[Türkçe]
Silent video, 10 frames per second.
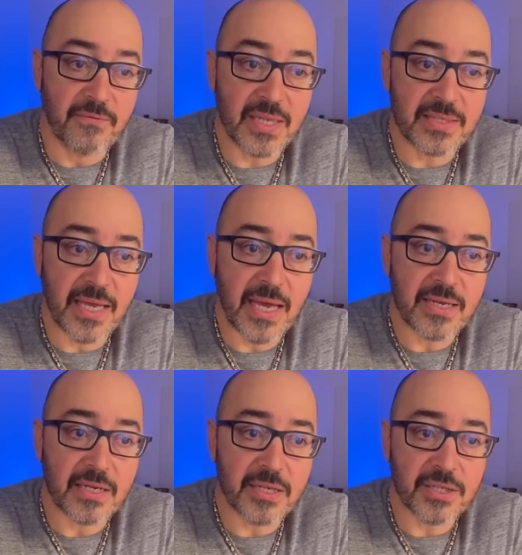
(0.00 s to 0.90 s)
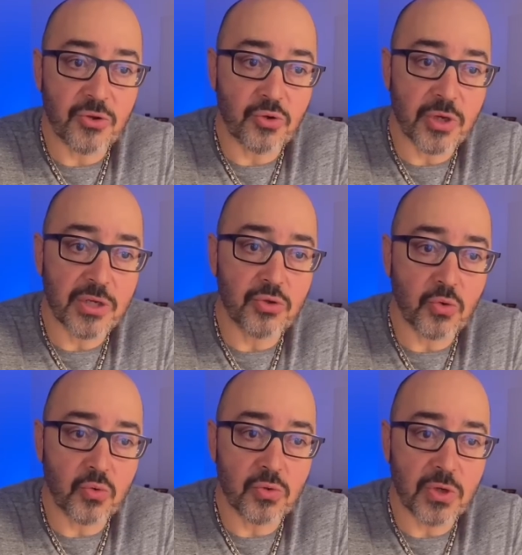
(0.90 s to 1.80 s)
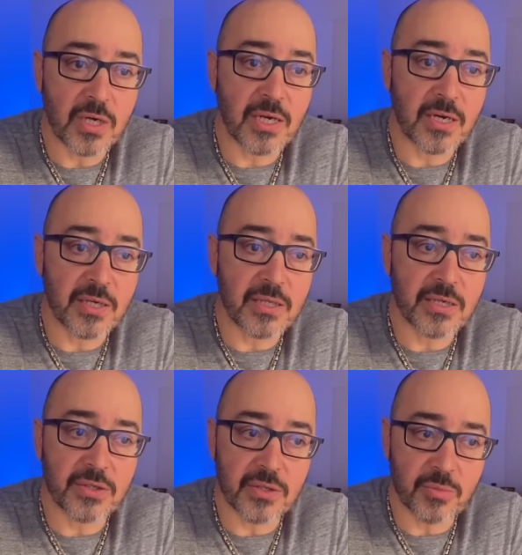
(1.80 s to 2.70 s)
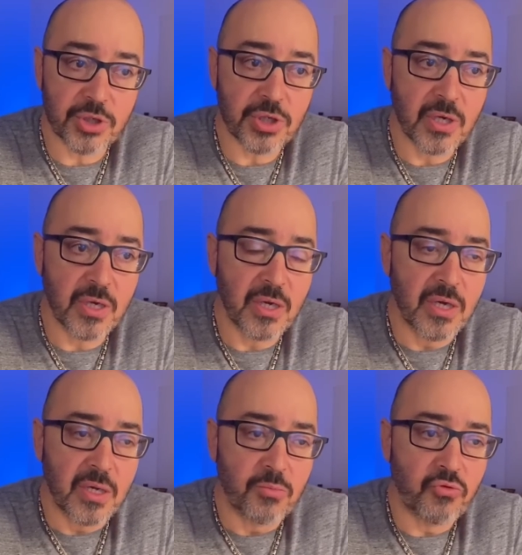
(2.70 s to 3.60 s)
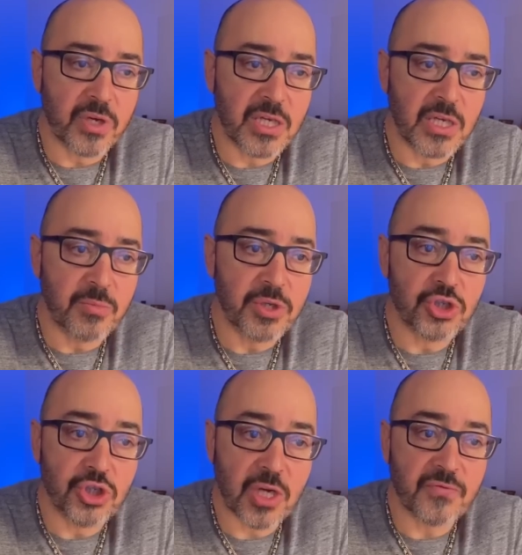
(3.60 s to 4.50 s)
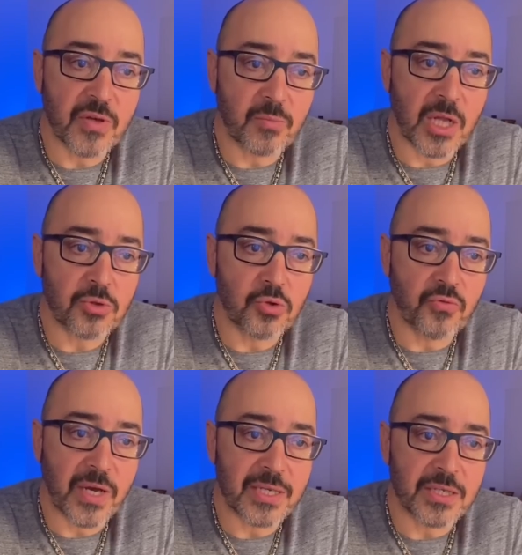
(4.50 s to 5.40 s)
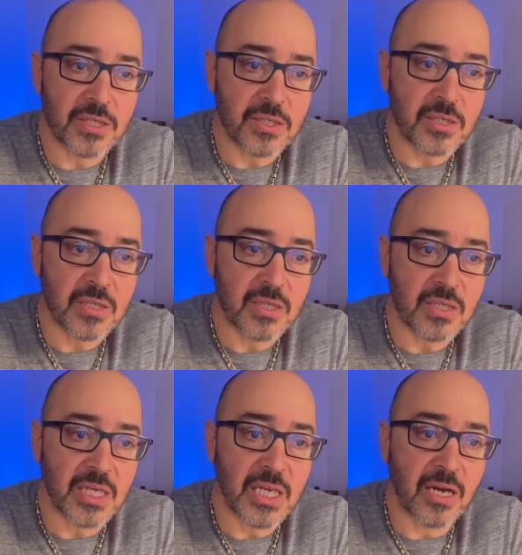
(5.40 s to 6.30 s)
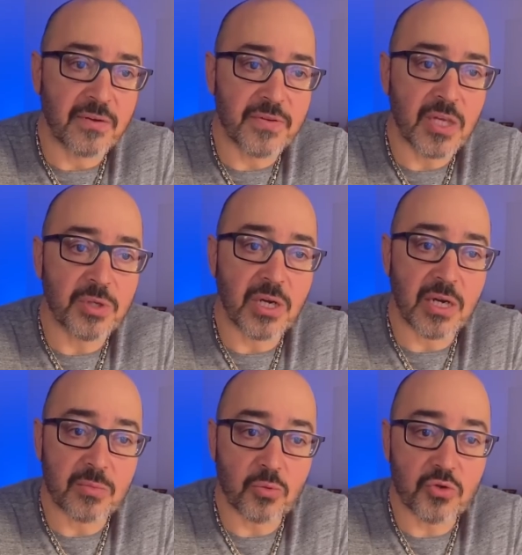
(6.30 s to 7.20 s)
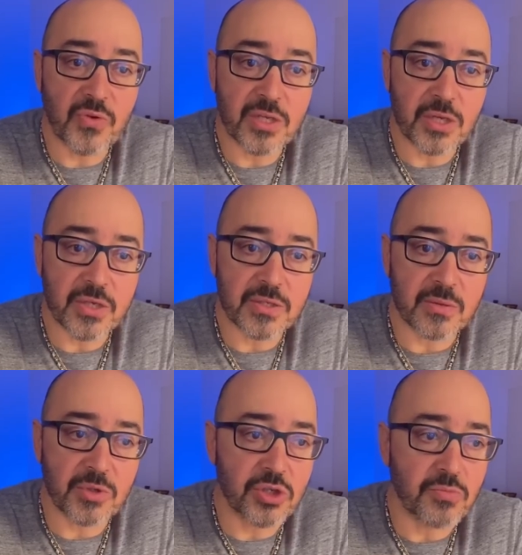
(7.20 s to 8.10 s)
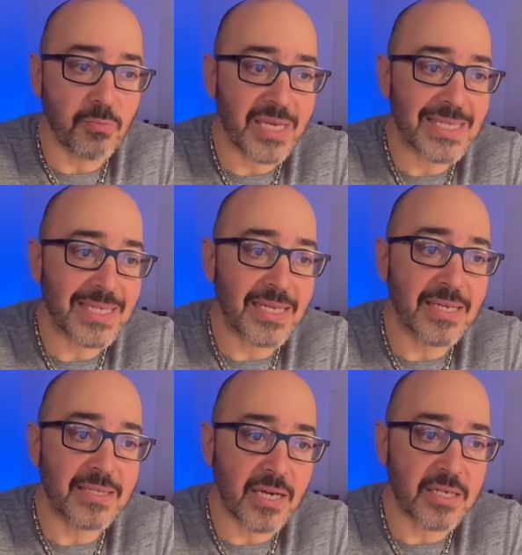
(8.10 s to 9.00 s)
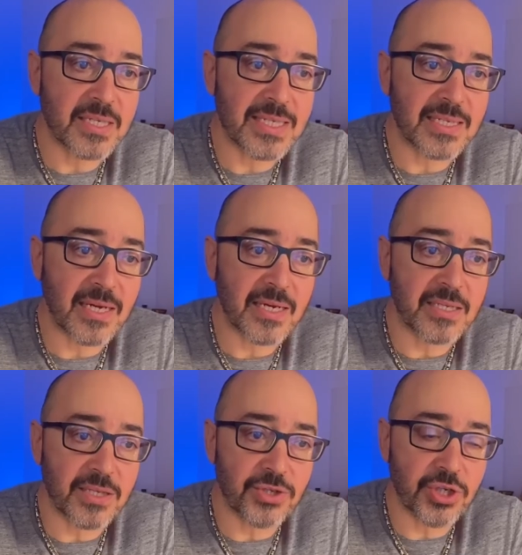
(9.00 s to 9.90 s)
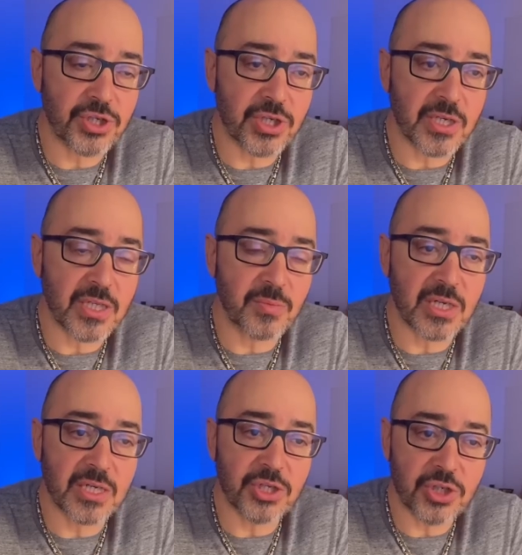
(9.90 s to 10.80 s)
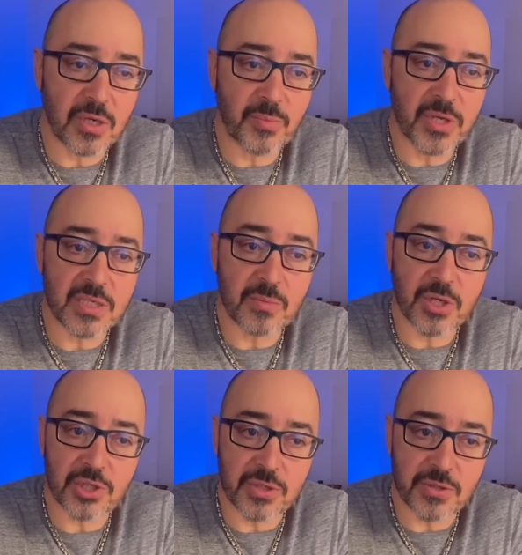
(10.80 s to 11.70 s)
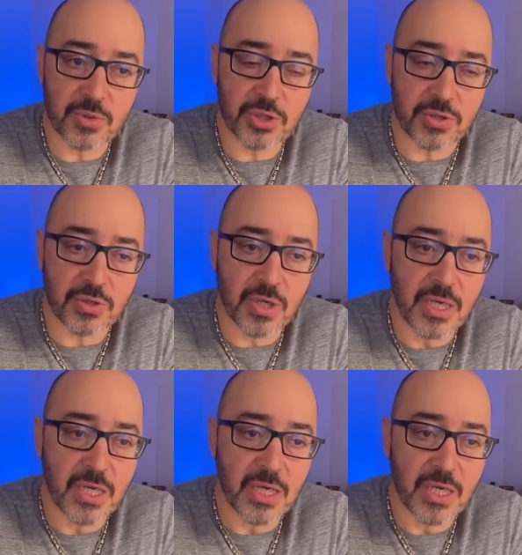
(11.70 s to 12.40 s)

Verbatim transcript: ve değerlerine yönelik yoğun hakaretler edilmiş, müvekkilimin can ve mal güvenliğinin hilafına bir atmosfer yaratılmış, mesleğine dahi sirayet edecek şekilde bir linç kampanyası başlatılmıştır.